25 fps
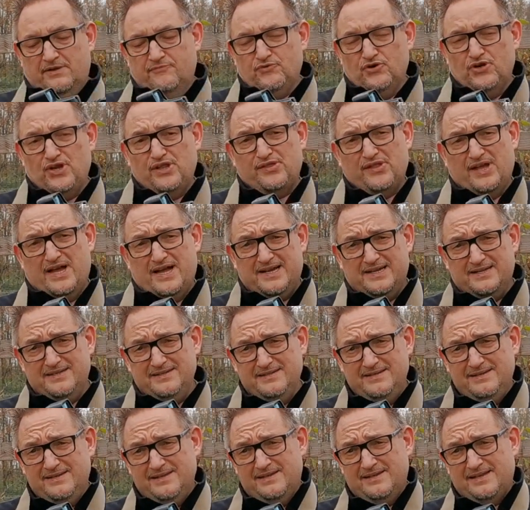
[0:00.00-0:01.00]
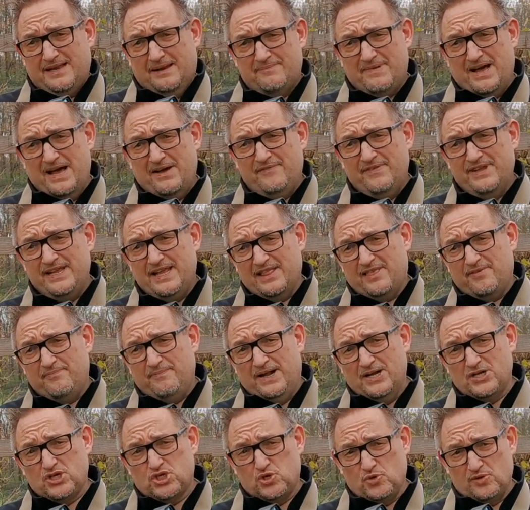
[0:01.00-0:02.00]
dann würde ich sagen, dann machen wir jetzt
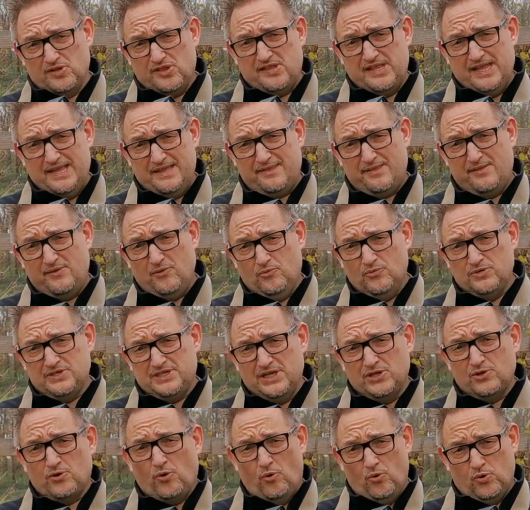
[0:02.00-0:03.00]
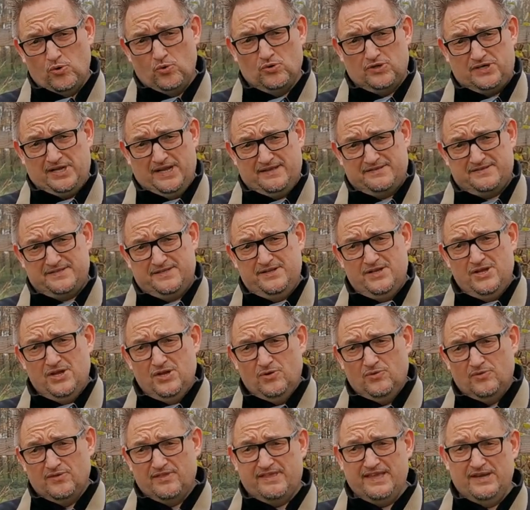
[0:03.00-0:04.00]
mal einen Schusstest und den Chronotest
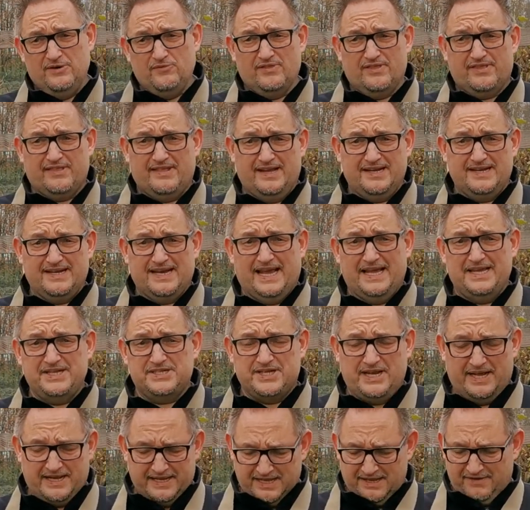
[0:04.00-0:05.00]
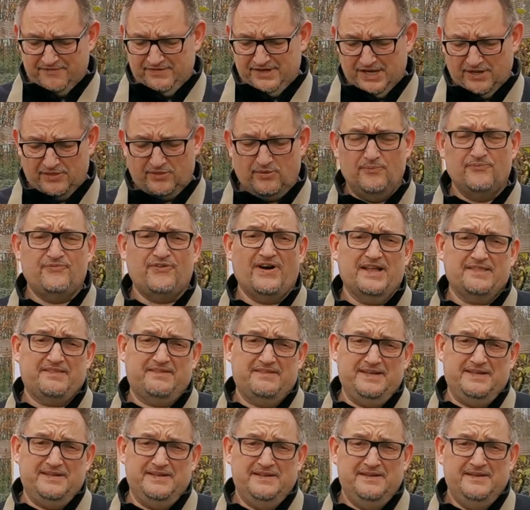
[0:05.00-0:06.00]
und sehen uns dann gleich nachher wieder zum
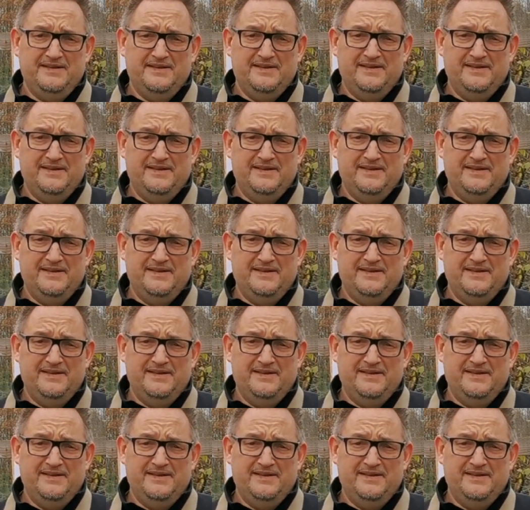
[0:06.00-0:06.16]
Fazit.